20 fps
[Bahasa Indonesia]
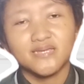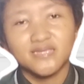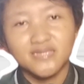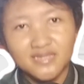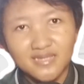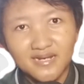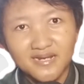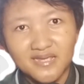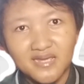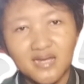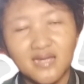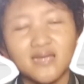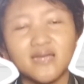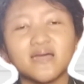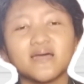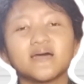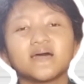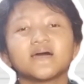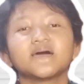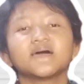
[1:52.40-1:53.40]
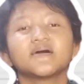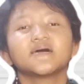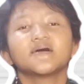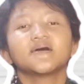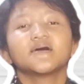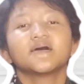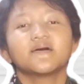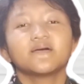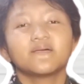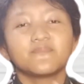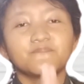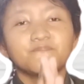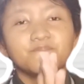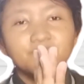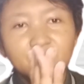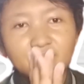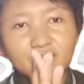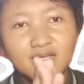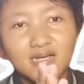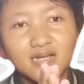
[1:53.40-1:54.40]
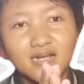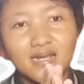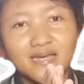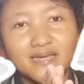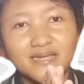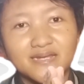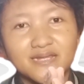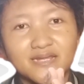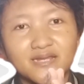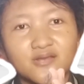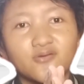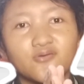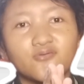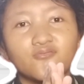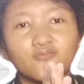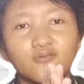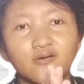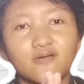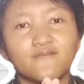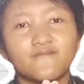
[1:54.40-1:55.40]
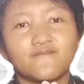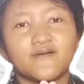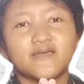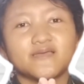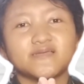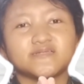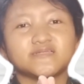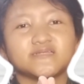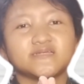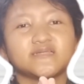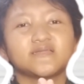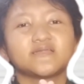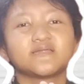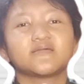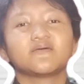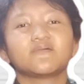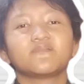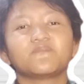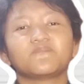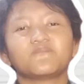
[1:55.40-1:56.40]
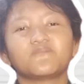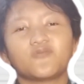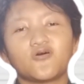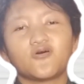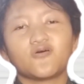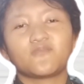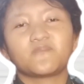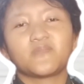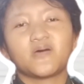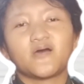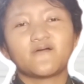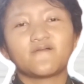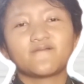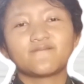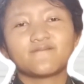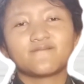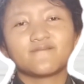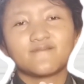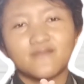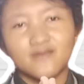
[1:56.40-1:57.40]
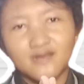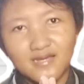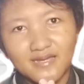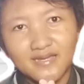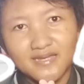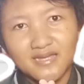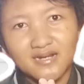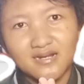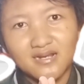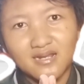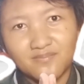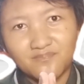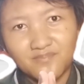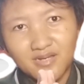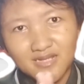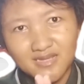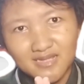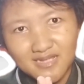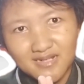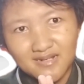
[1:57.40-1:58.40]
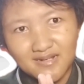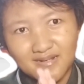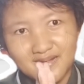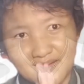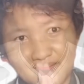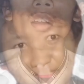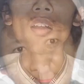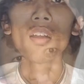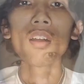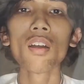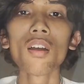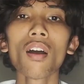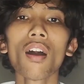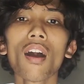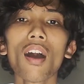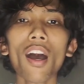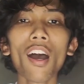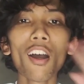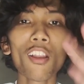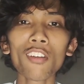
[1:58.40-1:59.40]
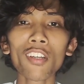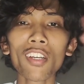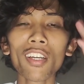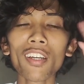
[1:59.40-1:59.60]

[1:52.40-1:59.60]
Hijriah. Minal Aidin wal Faizin. Mohon maaf lahir dan batin. Halo